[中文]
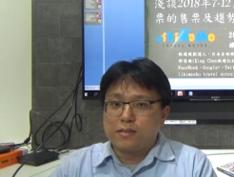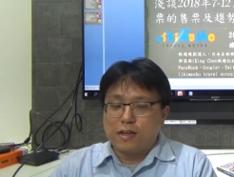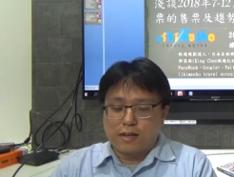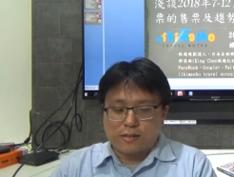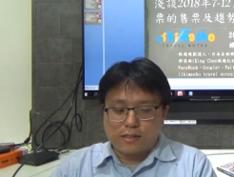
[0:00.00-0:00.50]

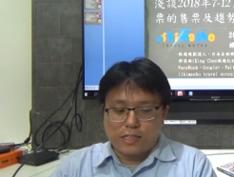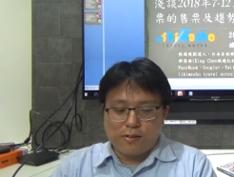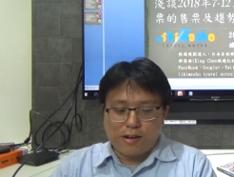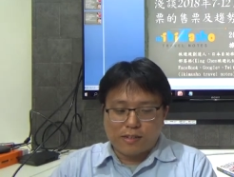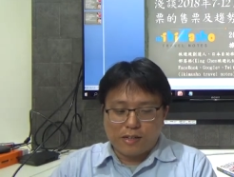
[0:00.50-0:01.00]
那希
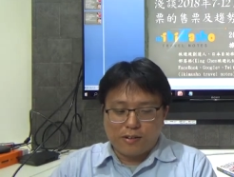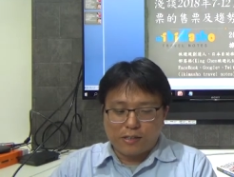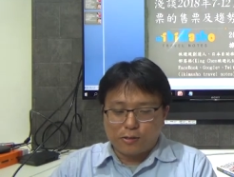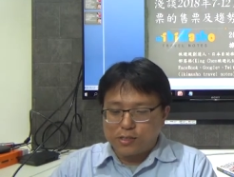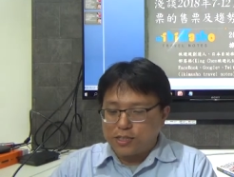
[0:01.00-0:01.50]
望各
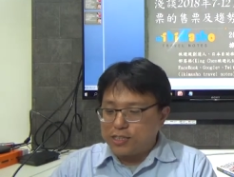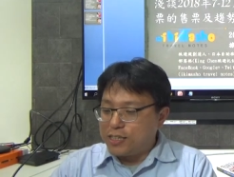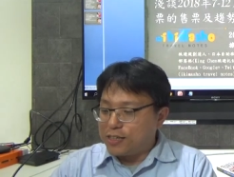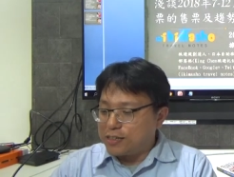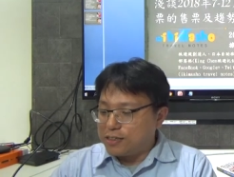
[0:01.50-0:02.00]
位读者
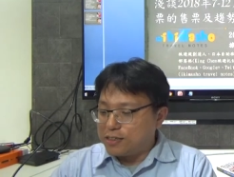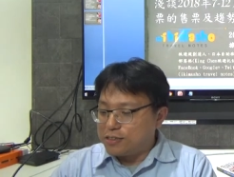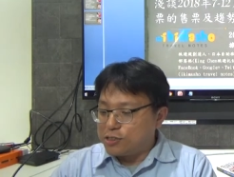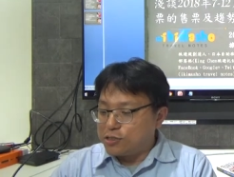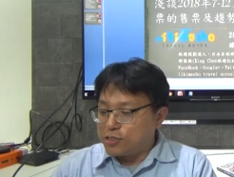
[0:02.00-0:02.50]
今天可
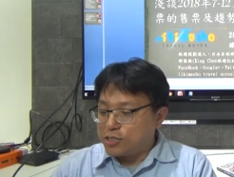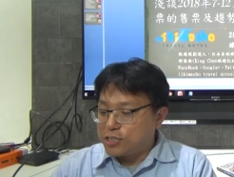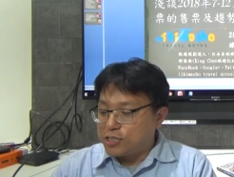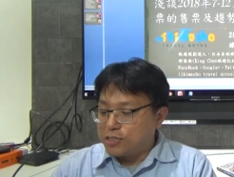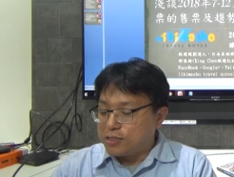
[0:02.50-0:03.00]
能就是
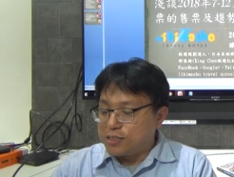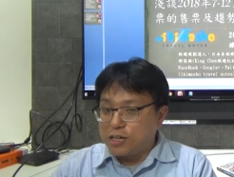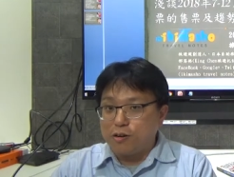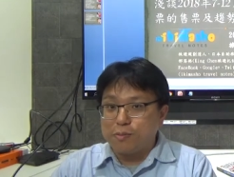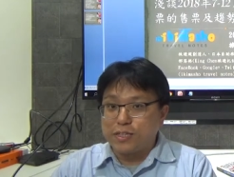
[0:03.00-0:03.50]

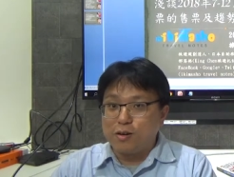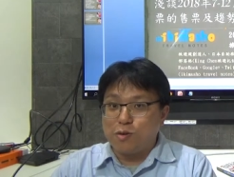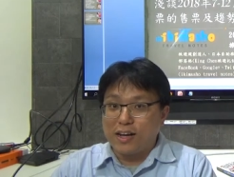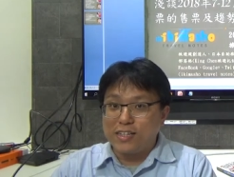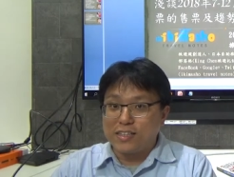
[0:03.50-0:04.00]
稍微比较
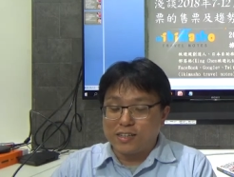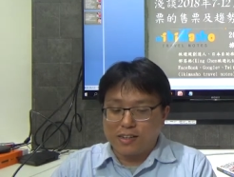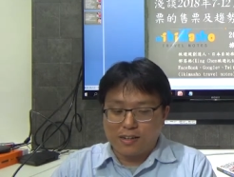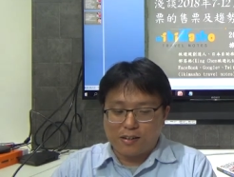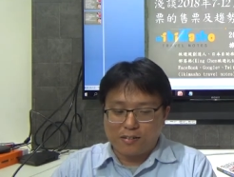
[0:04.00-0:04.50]
晚一点
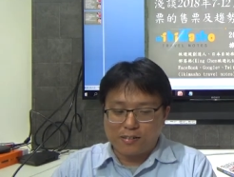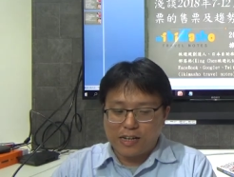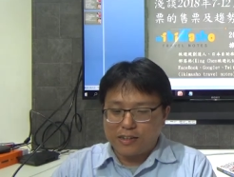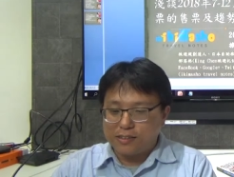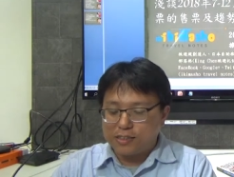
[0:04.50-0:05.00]
了哈，
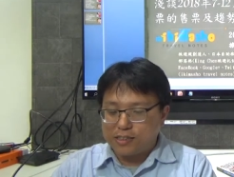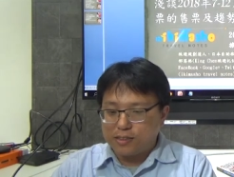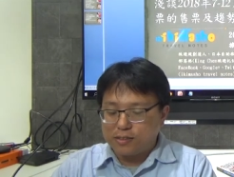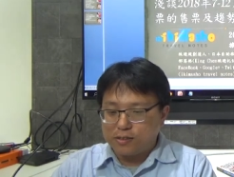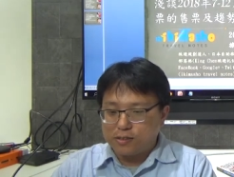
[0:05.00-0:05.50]
那
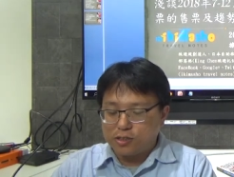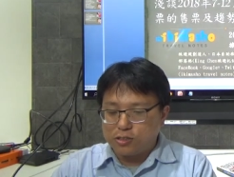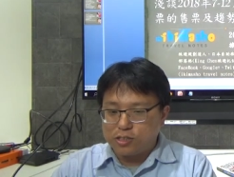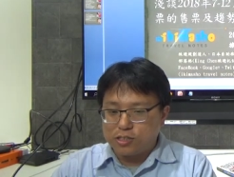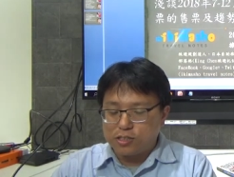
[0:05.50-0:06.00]

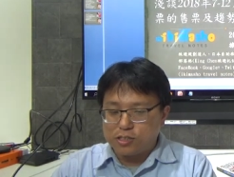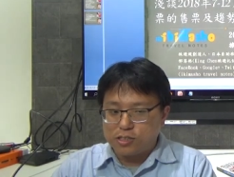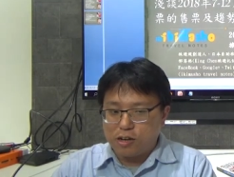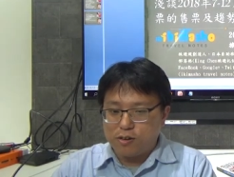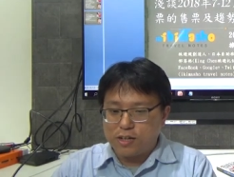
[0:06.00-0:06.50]
就是
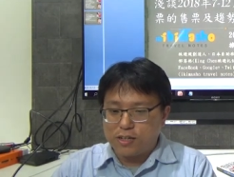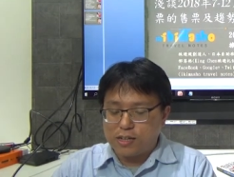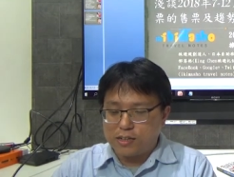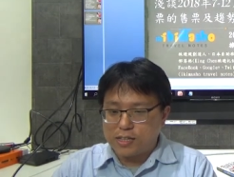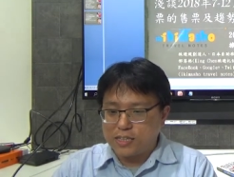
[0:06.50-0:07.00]
稍微
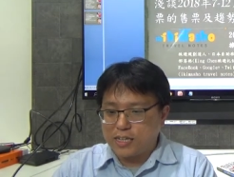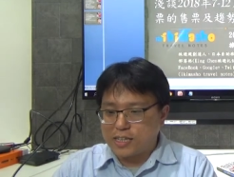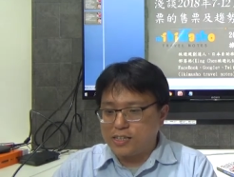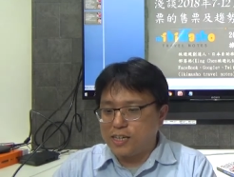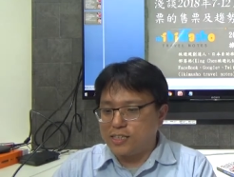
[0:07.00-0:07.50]
让大家
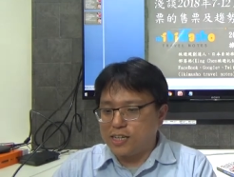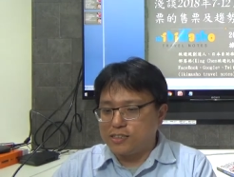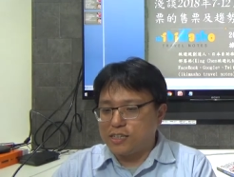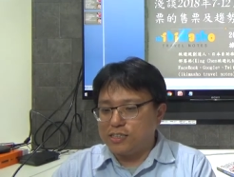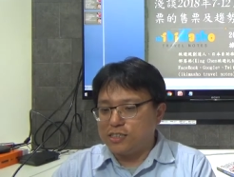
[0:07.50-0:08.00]
担待一下。
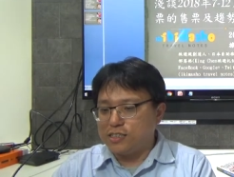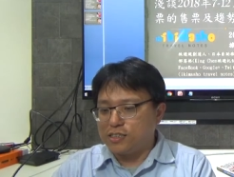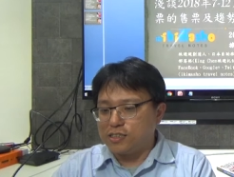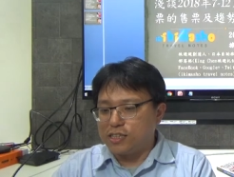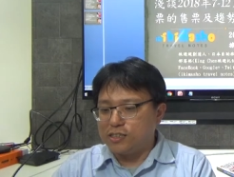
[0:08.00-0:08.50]
这
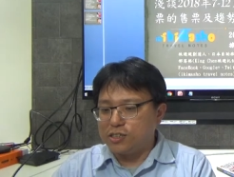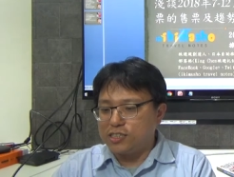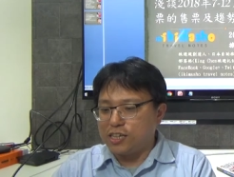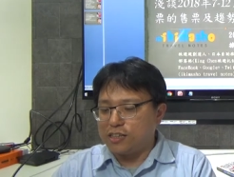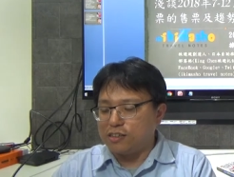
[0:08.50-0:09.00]
次听券
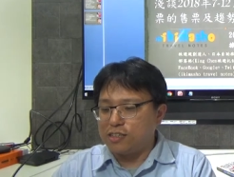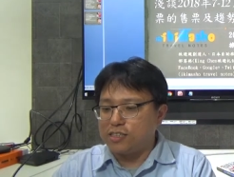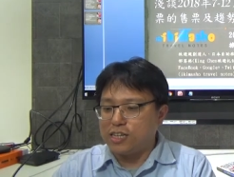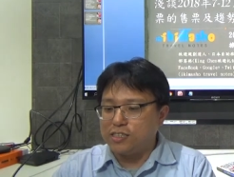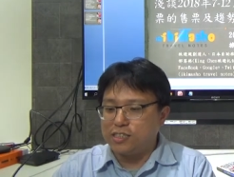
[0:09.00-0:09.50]
讲堂第
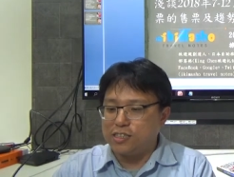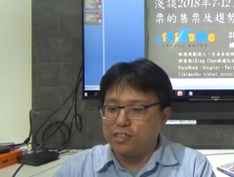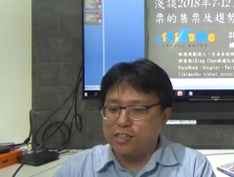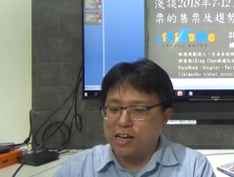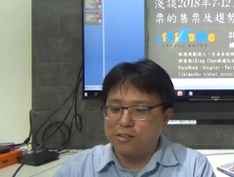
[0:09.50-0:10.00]
三十
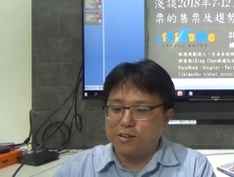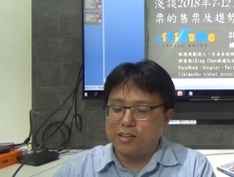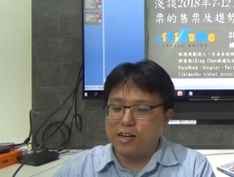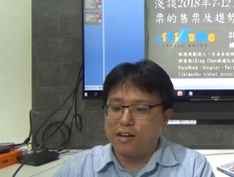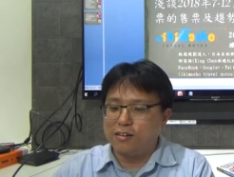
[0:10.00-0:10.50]
二单
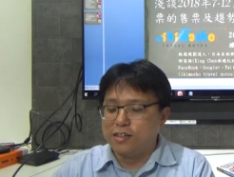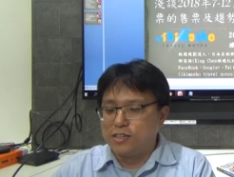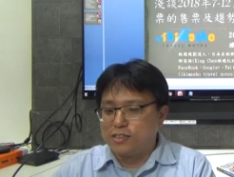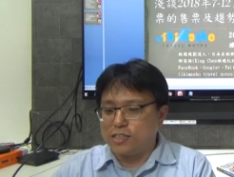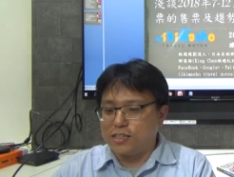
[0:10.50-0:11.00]
元要
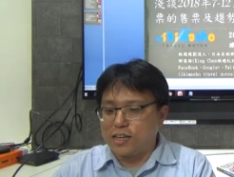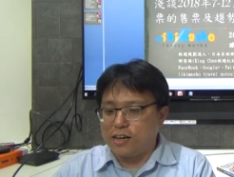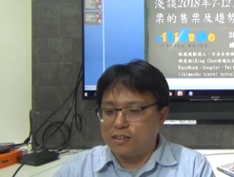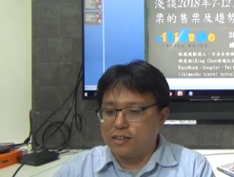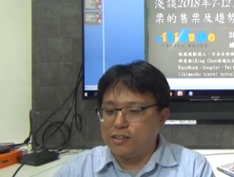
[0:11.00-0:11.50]
浅
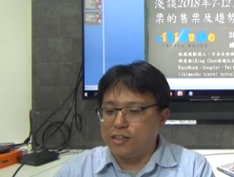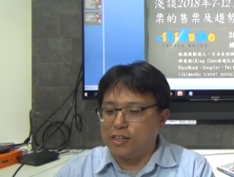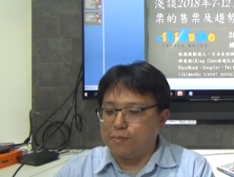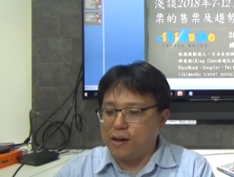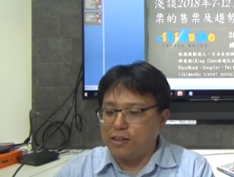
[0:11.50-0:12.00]
谈二零
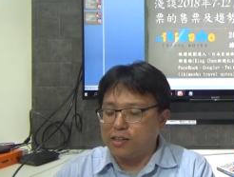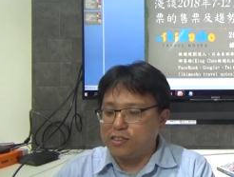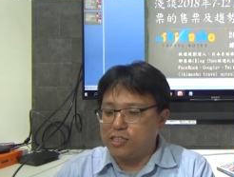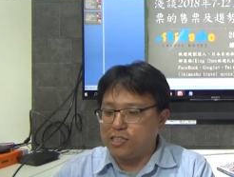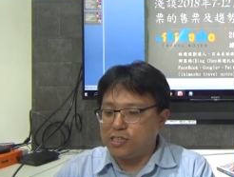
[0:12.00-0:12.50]
一八年
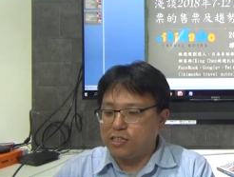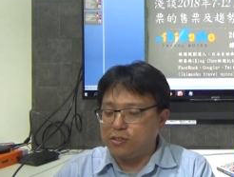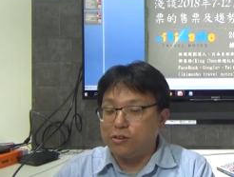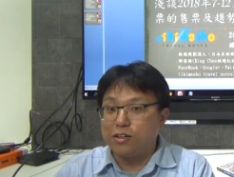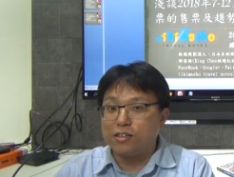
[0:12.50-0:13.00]
七
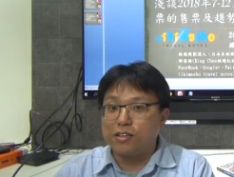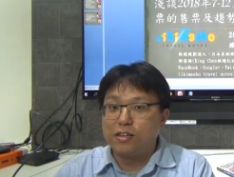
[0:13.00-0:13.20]
月